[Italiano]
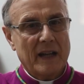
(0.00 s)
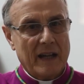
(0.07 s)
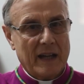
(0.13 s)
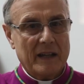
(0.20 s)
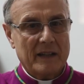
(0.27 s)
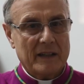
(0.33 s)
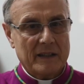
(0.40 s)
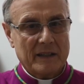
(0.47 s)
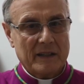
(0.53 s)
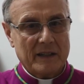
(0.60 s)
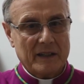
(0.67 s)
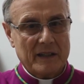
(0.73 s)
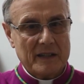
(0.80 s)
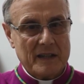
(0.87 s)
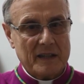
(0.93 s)
È
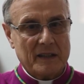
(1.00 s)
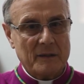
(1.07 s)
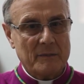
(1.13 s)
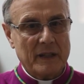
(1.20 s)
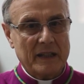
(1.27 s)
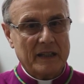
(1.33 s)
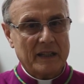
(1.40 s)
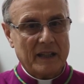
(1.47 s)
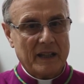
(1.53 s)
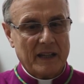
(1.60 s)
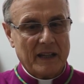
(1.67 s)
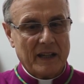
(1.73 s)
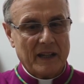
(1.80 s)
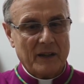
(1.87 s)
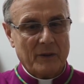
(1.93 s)

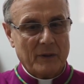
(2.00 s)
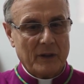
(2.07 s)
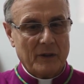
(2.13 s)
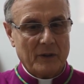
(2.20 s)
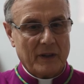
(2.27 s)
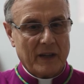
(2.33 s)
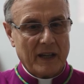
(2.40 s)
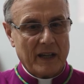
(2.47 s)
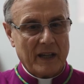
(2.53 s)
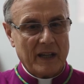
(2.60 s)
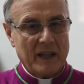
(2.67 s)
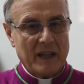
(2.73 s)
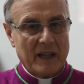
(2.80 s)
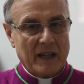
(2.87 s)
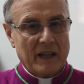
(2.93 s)
esattamente quello
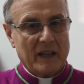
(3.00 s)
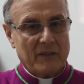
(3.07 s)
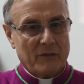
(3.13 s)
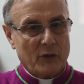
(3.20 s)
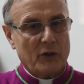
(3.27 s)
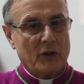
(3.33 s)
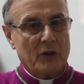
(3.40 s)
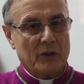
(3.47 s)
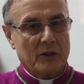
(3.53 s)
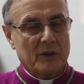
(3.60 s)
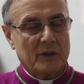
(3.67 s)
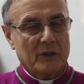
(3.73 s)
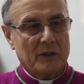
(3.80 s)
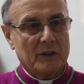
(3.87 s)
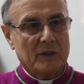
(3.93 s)
che voglio
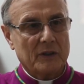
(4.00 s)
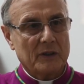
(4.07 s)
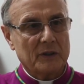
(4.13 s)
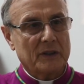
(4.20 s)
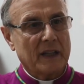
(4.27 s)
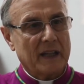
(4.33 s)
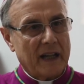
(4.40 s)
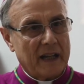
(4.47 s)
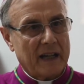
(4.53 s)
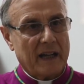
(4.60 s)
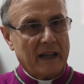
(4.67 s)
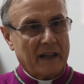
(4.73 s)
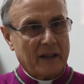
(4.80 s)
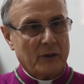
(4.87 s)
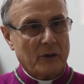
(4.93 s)
ottenere
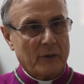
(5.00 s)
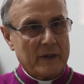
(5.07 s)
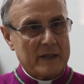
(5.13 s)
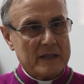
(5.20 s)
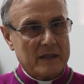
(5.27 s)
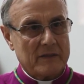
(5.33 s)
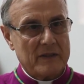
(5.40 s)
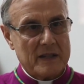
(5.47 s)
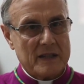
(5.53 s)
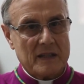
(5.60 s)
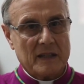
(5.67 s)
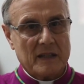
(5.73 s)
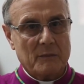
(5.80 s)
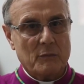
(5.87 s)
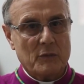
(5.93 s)
anche con questa
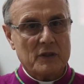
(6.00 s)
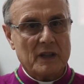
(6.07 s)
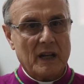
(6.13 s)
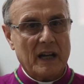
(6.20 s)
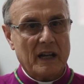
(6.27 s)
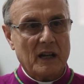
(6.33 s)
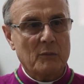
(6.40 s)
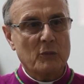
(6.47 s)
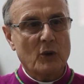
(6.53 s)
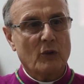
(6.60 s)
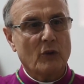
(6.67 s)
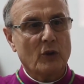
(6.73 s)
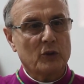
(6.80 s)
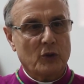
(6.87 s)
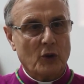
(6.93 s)
visita, mostrare il mio
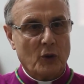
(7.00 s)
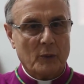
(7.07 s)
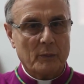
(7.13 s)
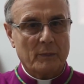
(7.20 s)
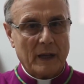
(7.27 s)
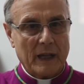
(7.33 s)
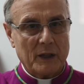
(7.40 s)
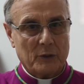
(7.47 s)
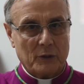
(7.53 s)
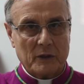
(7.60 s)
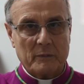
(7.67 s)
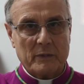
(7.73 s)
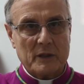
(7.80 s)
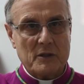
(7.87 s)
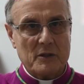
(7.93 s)
volto completo
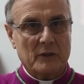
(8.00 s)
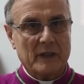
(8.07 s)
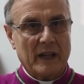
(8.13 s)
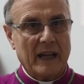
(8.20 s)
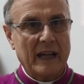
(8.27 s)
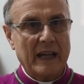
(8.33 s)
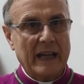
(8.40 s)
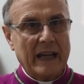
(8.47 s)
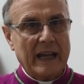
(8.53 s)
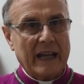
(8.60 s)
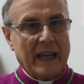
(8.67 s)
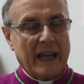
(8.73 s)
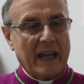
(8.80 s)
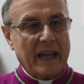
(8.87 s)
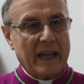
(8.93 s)
di persona
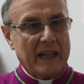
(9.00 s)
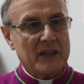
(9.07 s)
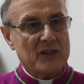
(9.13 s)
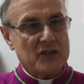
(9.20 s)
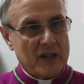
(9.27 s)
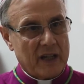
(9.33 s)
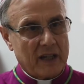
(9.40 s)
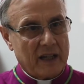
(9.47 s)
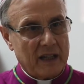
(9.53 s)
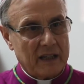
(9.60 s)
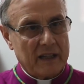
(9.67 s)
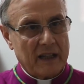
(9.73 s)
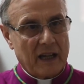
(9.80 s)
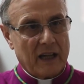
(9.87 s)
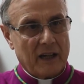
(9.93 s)
che cerca il
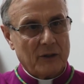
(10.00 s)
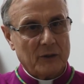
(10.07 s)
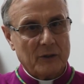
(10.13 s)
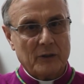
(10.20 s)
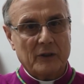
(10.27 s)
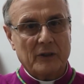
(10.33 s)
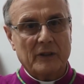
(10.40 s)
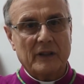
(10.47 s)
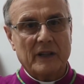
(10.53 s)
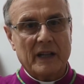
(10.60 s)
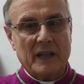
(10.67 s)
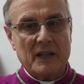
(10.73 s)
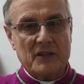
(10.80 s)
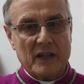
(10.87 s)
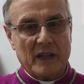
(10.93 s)
dialogo
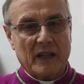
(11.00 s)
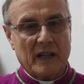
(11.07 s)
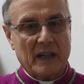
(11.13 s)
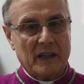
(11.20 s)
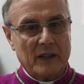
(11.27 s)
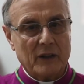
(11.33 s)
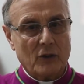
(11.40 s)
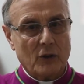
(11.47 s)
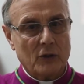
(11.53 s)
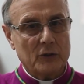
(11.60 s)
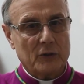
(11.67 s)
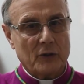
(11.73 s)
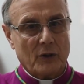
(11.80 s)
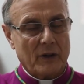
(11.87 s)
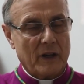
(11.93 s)
e cerca
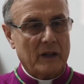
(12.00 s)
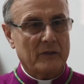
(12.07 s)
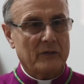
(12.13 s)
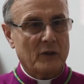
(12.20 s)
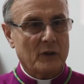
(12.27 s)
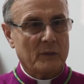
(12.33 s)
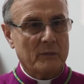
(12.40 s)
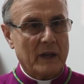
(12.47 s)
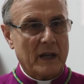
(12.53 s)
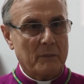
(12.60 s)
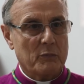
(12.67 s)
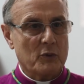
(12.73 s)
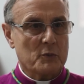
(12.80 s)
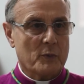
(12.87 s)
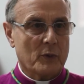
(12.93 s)
l'incontro nelle forme
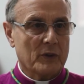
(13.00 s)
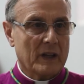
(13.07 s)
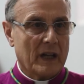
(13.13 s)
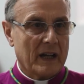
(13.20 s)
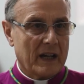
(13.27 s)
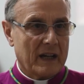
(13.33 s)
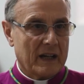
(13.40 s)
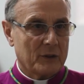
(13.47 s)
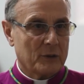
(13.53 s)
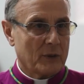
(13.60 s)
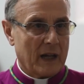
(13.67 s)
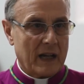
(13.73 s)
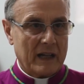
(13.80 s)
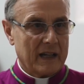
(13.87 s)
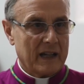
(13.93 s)
più spontanee e
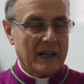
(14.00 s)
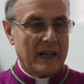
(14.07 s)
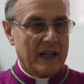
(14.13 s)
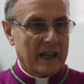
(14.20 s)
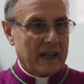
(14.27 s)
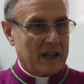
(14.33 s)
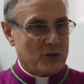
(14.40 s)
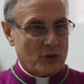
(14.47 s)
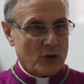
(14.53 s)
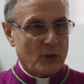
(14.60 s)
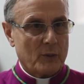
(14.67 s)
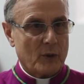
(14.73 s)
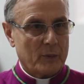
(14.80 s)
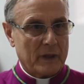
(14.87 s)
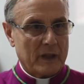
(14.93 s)
naturali che sono
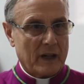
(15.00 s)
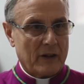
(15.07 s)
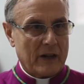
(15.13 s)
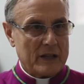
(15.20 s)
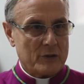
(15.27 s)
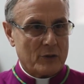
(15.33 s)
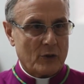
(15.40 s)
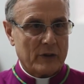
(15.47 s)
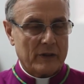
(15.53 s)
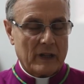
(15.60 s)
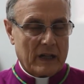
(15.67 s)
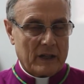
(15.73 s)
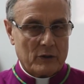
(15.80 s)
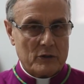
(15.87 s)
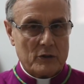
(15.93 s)
proprio della nostra,
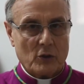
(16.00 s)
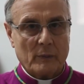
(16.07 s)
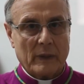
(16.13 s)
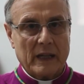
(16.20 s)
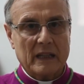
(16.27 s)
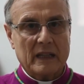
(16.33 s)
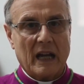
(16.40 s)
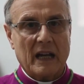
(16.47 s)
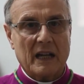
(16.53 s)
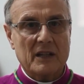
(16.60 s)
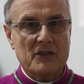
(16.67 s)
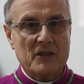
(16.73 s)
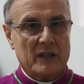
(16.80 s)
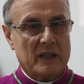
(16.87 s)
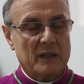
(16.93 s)
della nostra
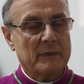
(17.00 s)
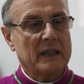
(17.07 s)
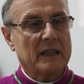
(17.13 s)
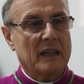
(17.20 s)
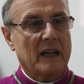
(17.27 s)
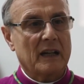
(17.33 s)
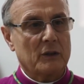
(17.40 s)
umanità. Certamente la